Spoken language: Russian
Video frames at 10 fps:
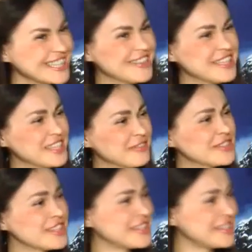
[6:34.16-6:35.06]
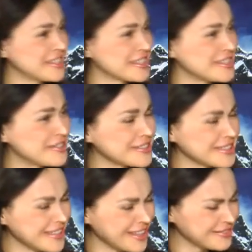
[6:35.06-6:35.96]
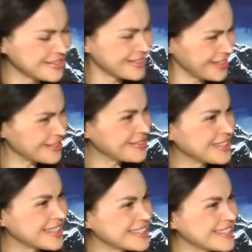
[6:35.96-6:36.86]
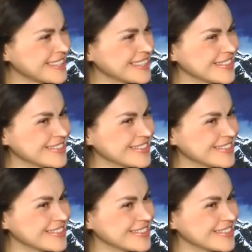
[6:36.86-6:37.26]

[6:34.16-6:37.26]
Говорите, а вот этот режиссер снял вот такую картину.